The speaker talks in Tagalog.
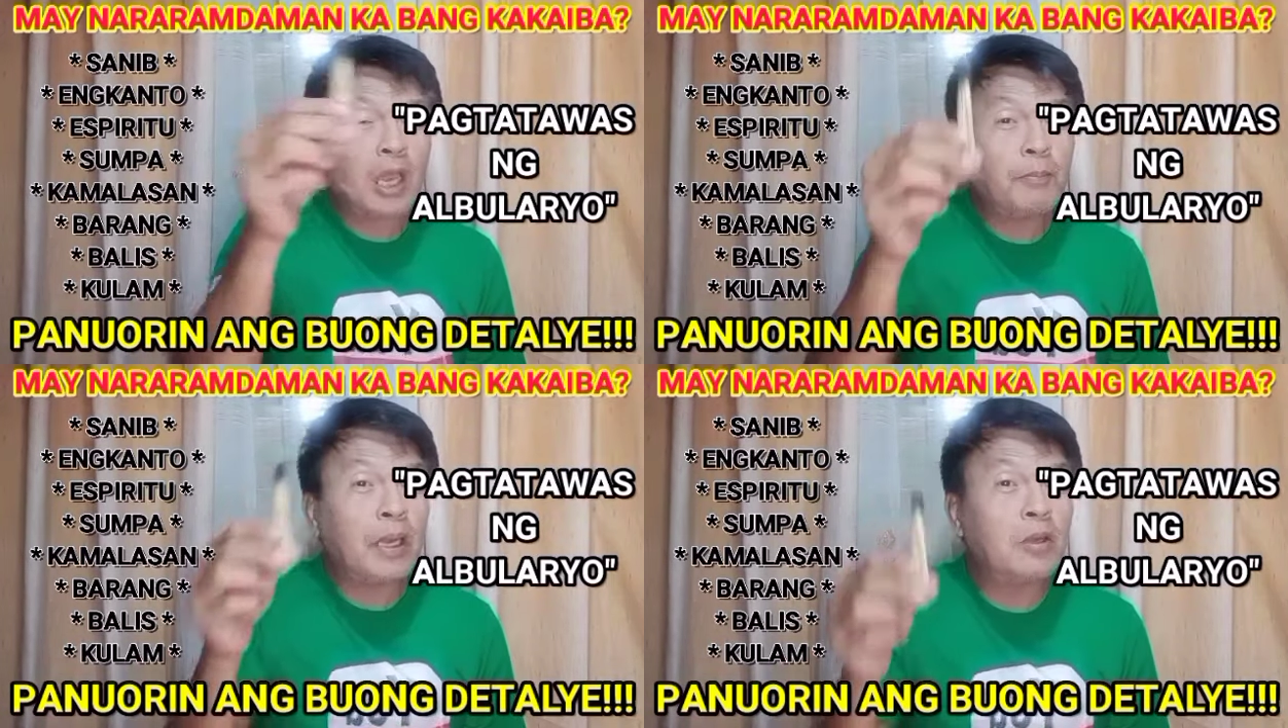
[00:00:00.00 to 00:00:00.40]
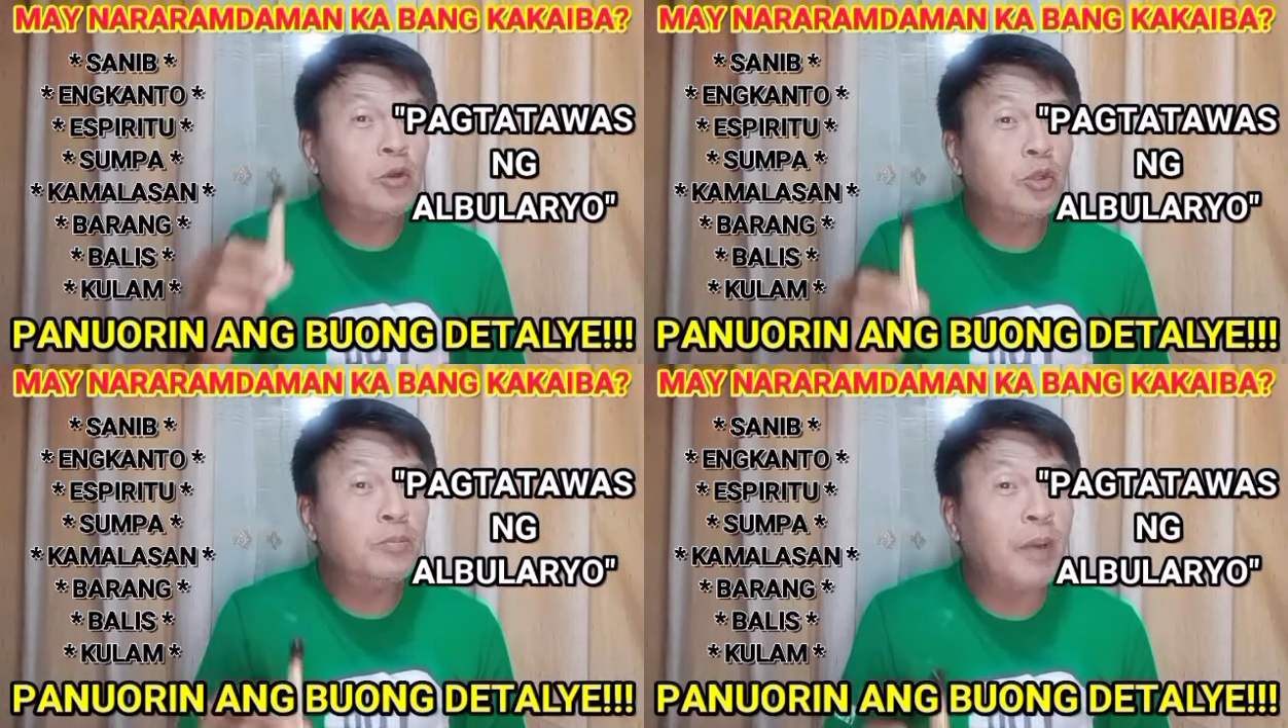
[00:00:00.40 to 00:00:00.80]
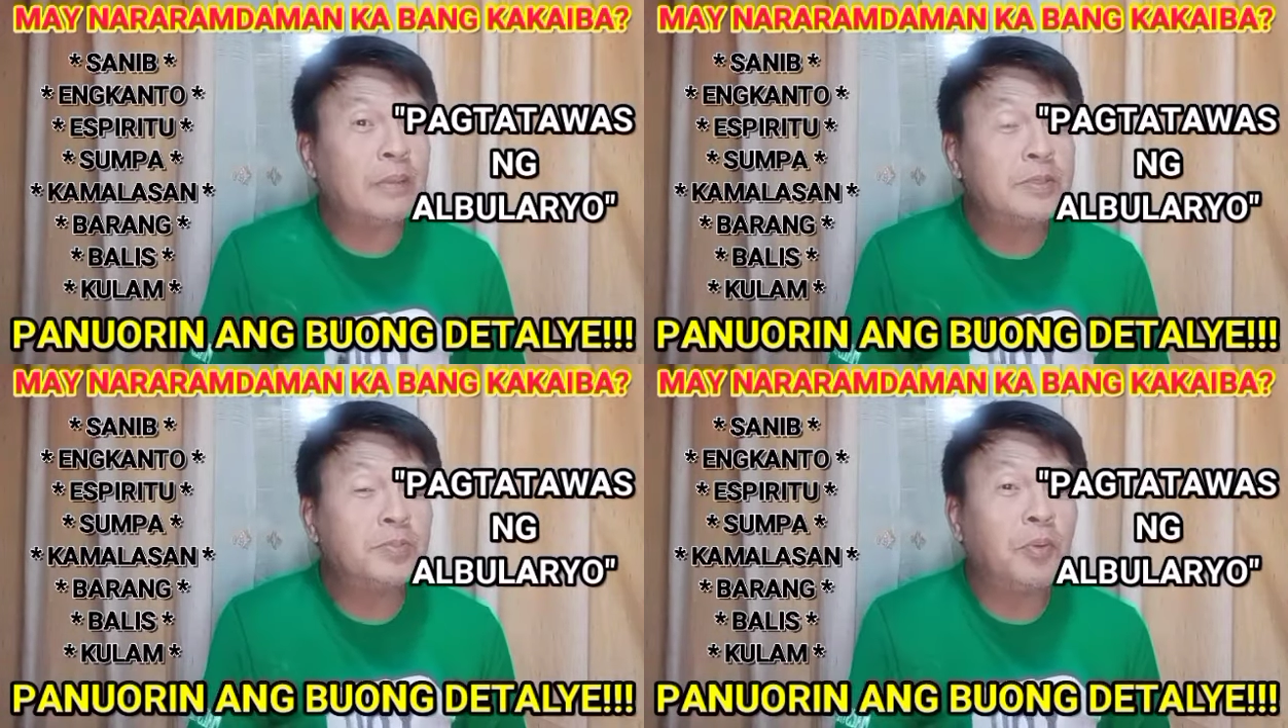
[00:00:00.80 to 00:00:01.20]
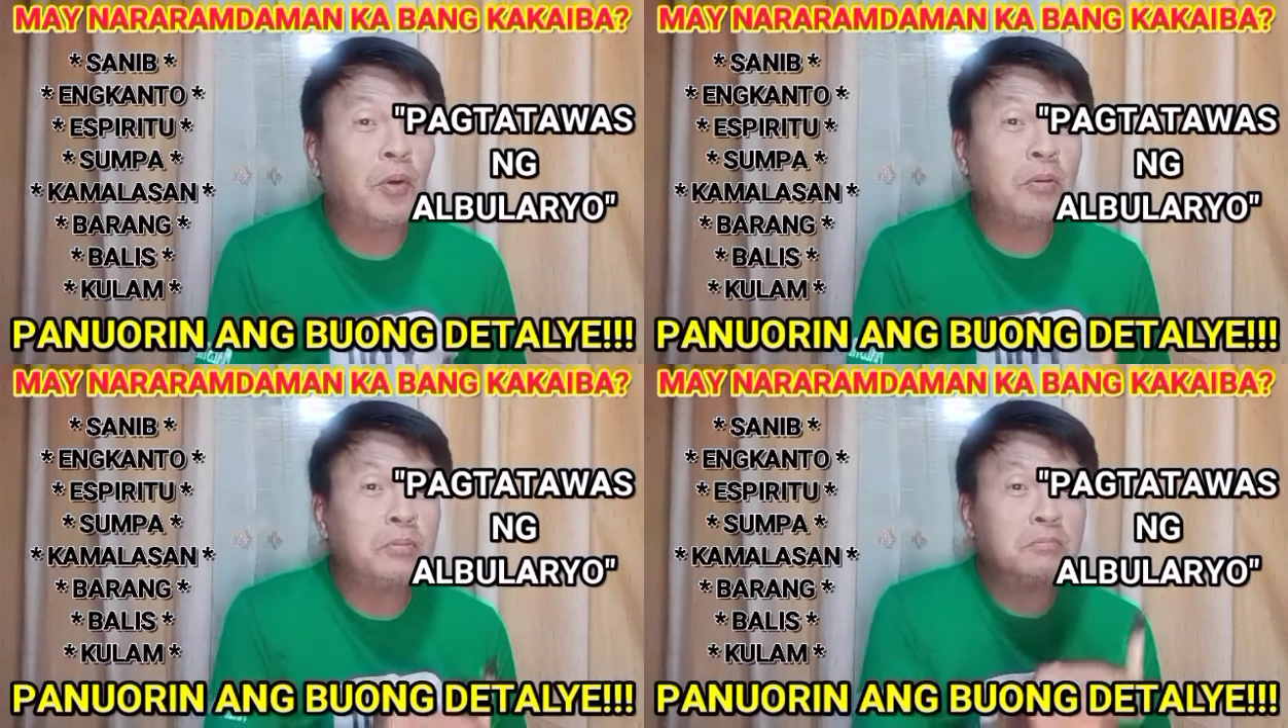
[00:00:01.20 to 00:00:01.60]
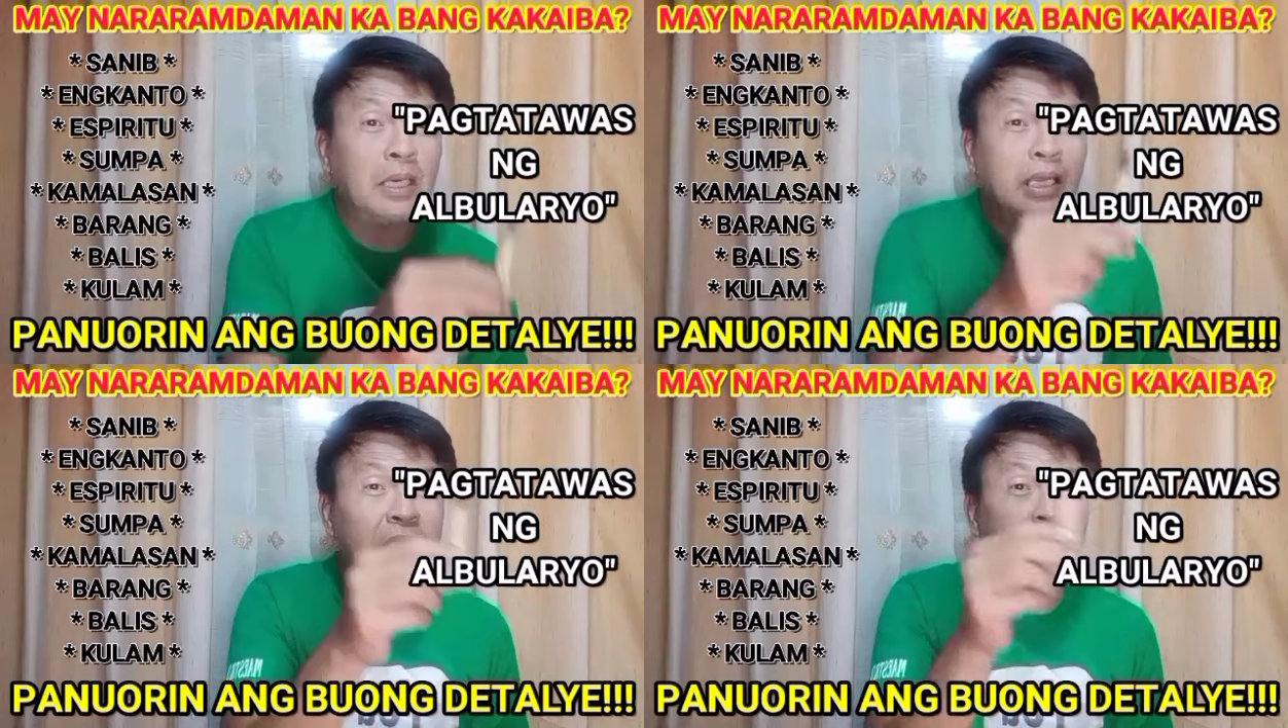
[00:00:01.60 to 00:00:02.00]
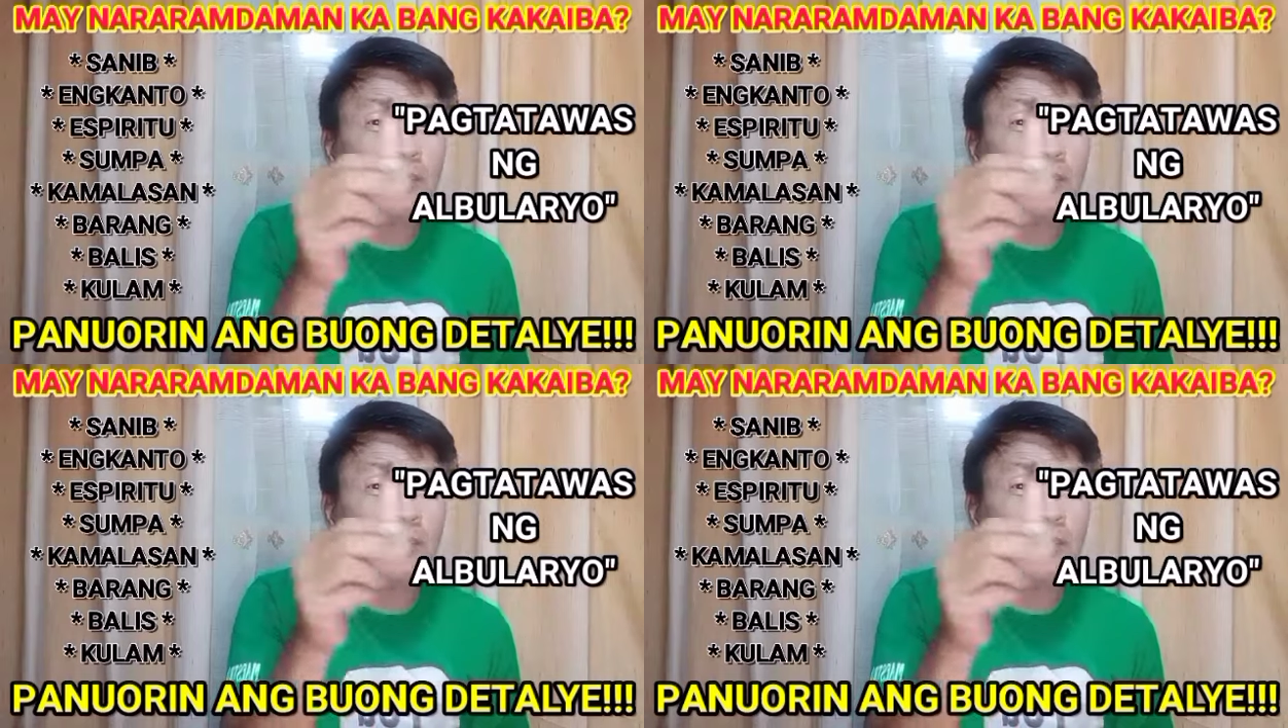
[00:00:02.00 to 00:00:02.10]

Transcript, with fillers: nakakapag-good vibes po.